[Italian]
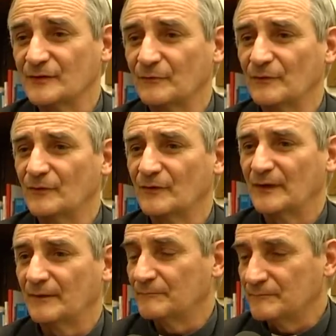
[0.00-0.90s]
da quello
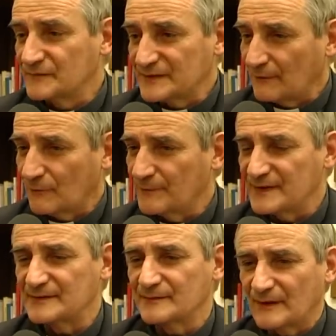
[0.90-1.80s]
che stavo,
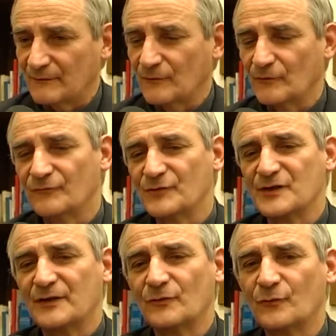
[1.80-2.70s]
stavo
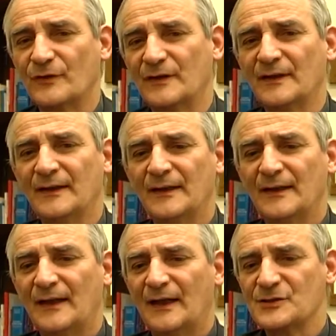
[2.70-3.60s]
facendo qui
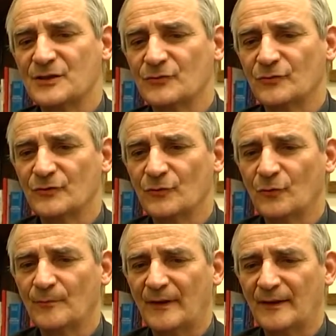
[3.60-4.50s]
al centro di
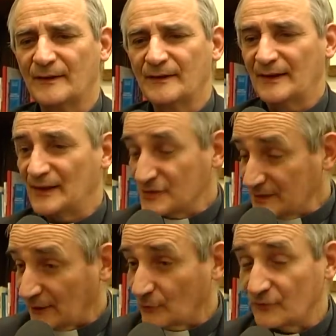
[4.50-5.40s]
Roma, nella
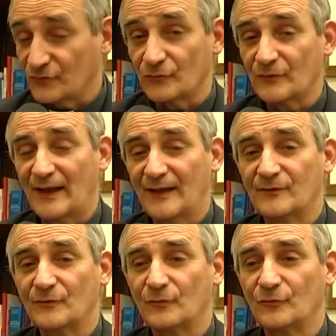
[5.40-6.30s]
città dove sono
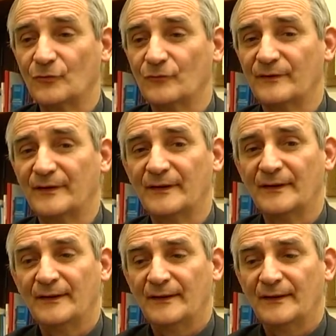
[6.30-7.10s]
nato, dove